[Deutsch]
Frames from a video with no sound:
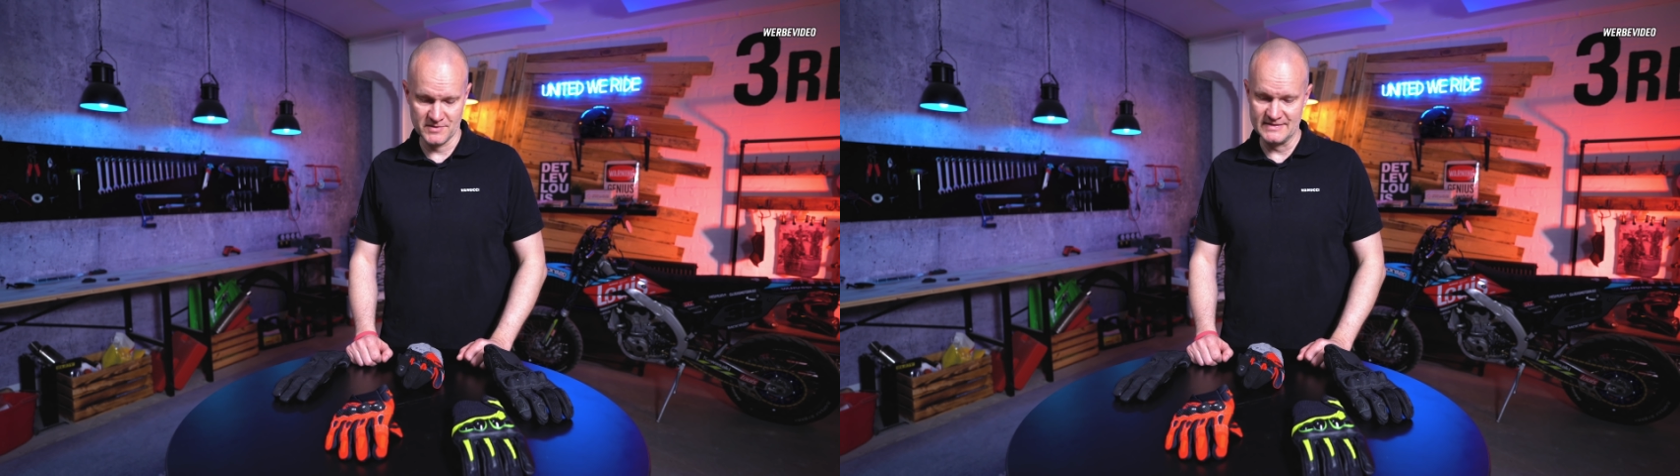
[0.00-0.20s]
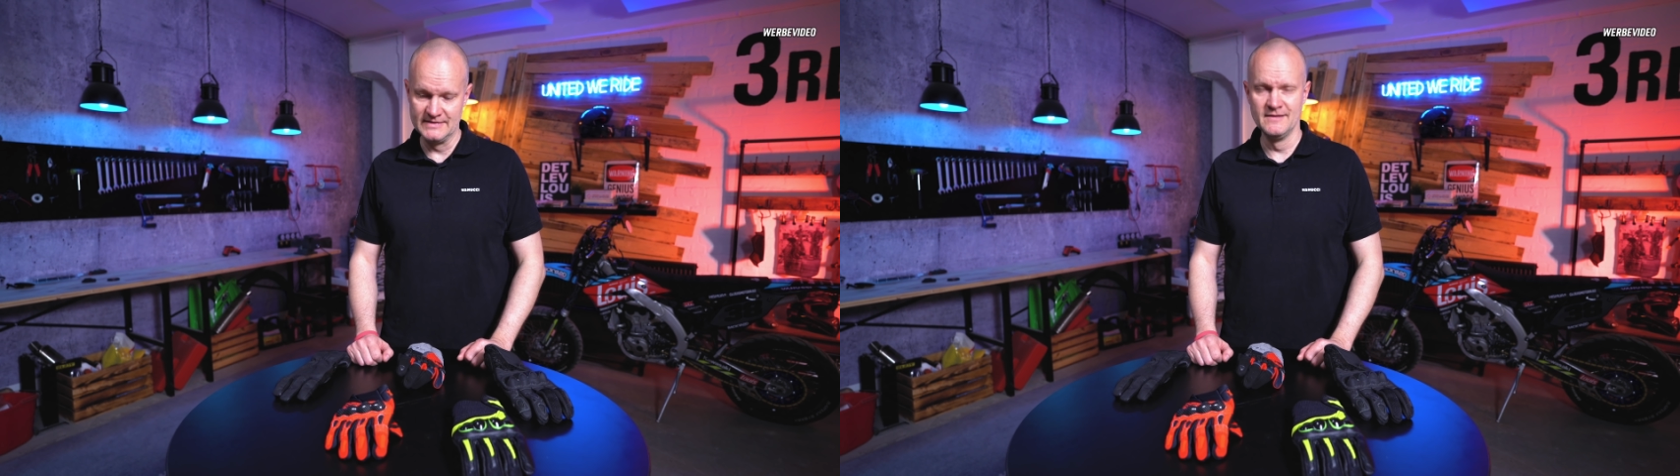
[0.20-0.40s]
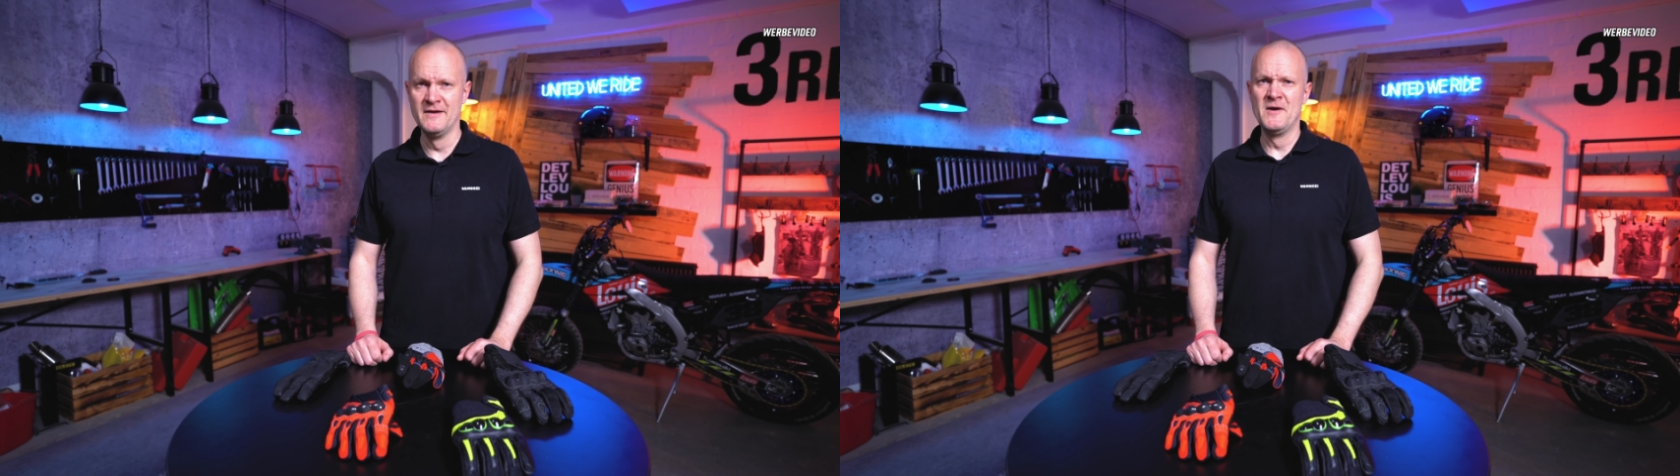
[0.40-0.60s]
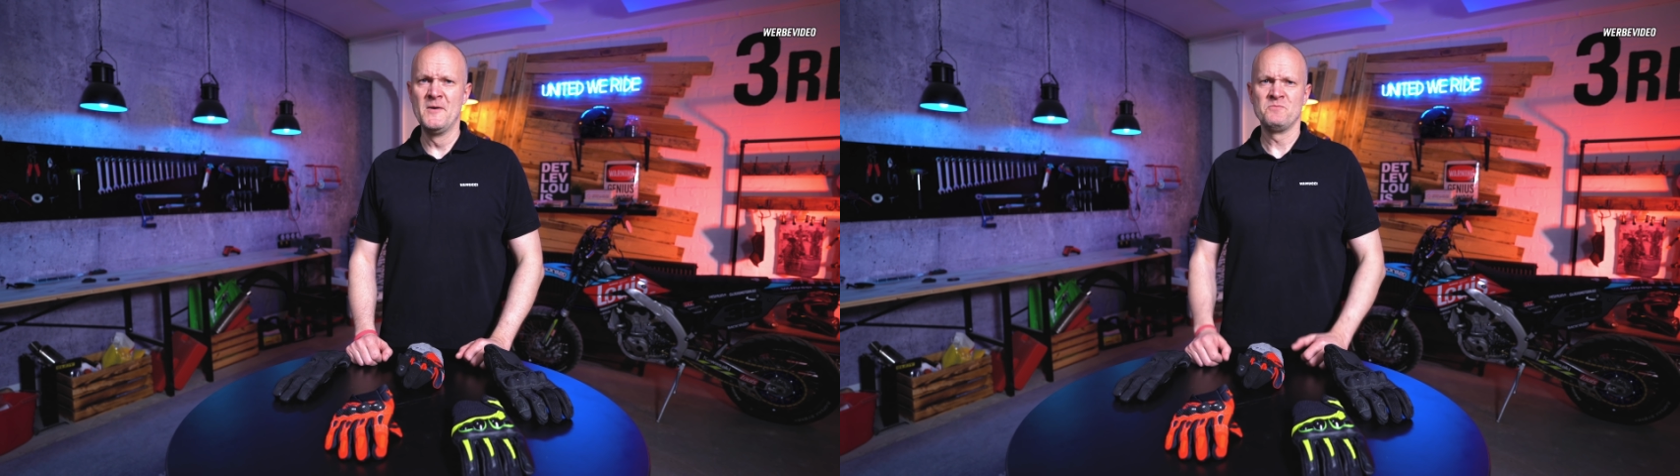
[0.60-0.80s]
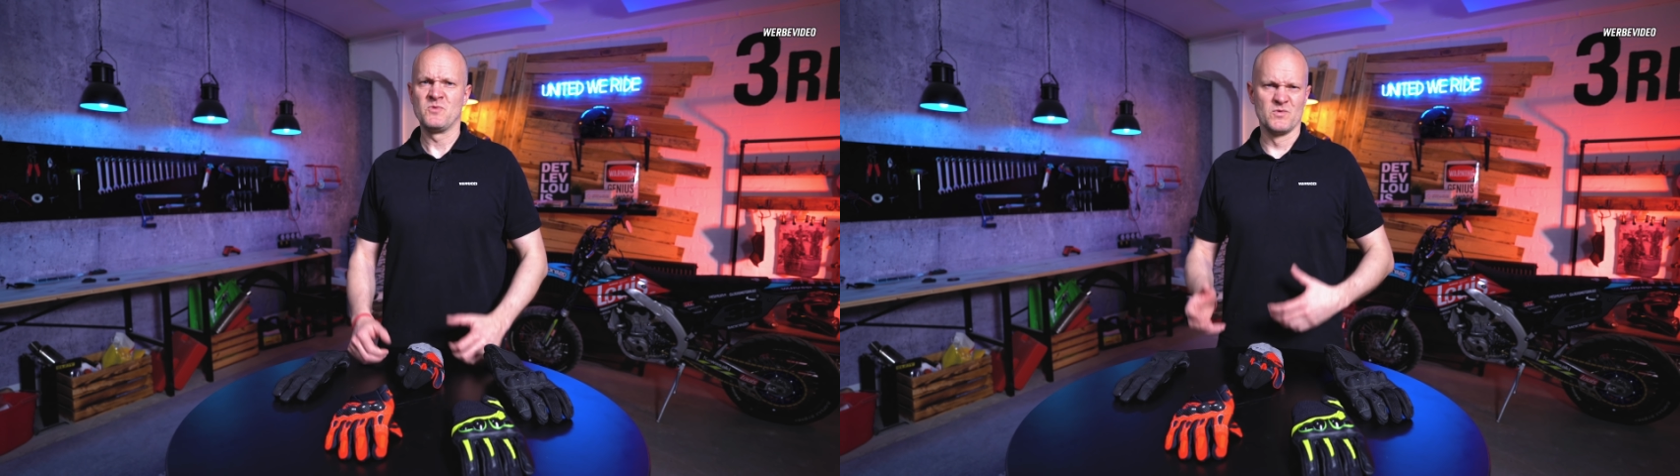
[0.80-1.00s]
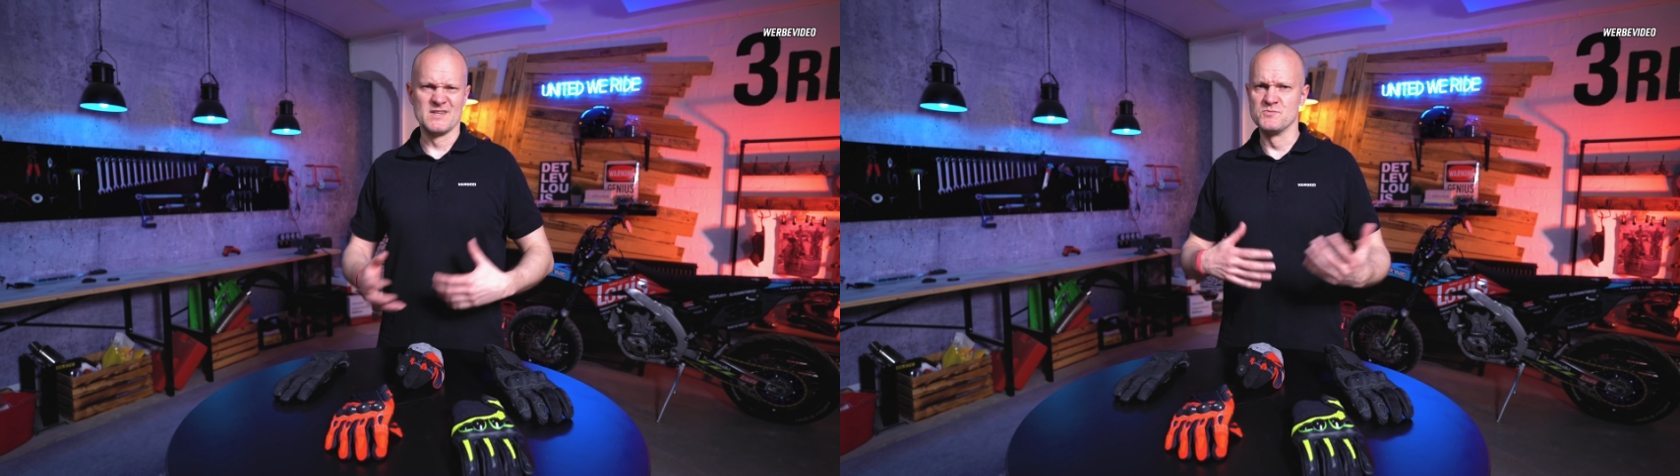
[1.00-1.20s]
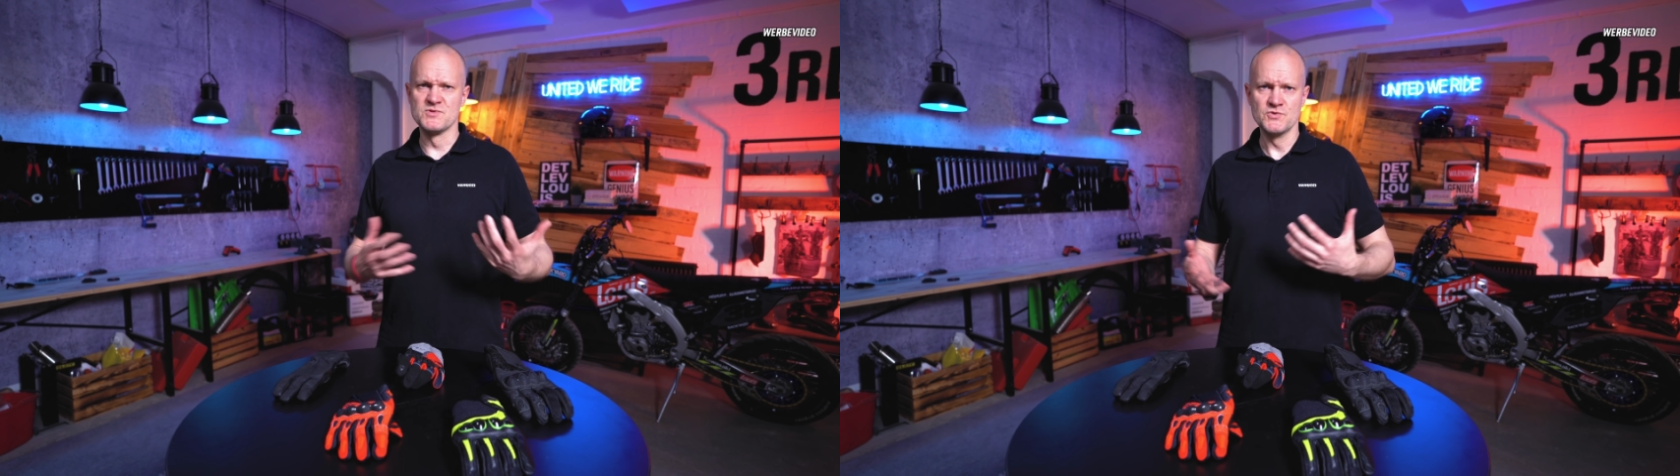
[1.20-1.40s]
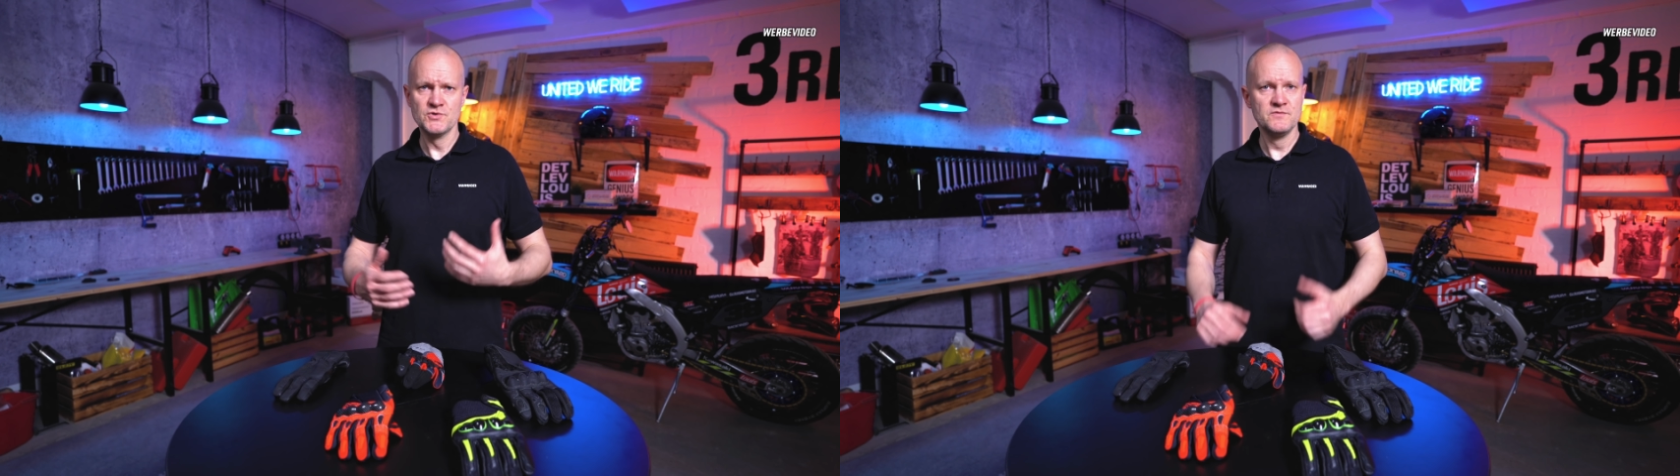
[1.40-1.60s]
bedienen. Und das
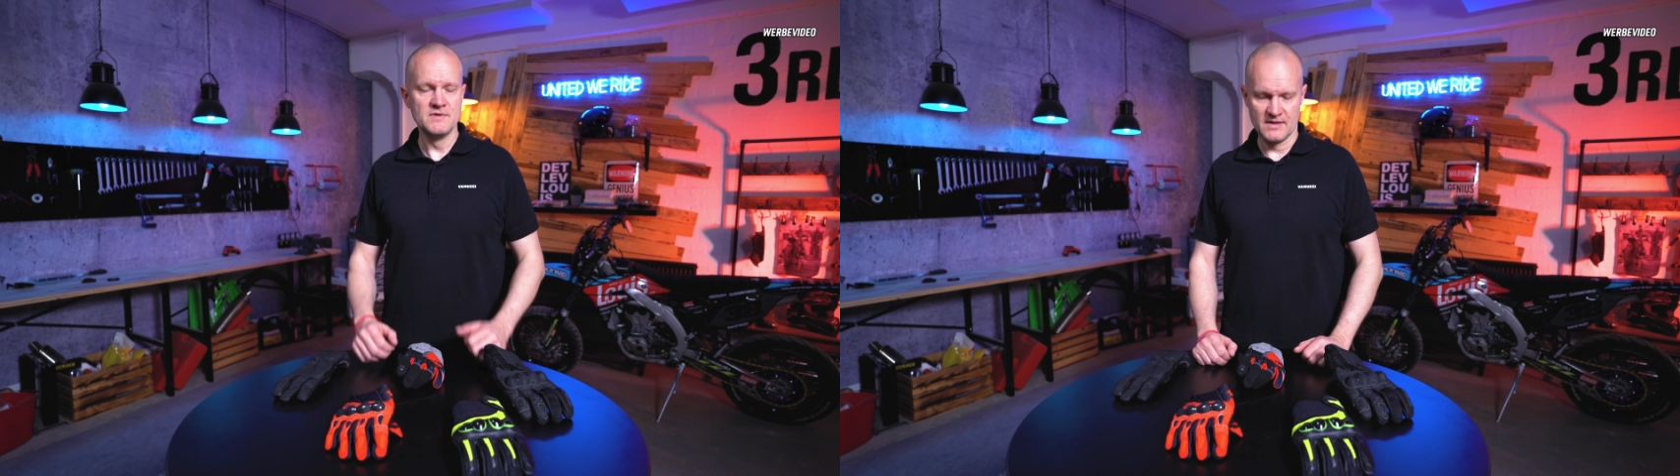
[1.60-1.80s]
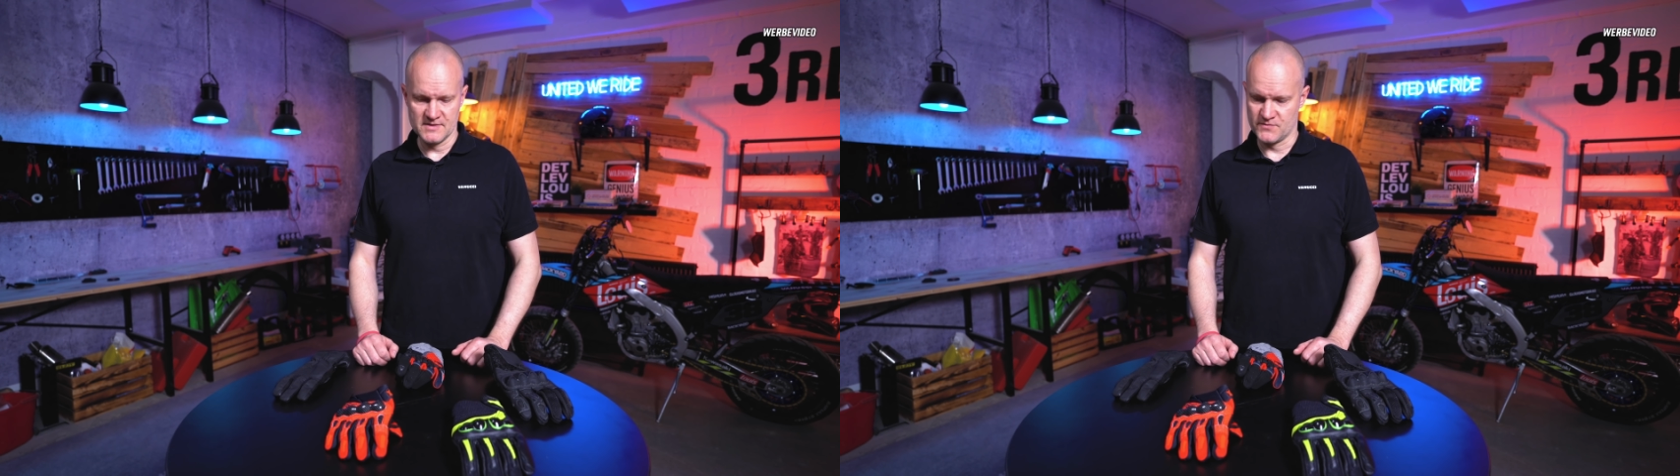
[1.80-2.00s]
muss irgendwie alles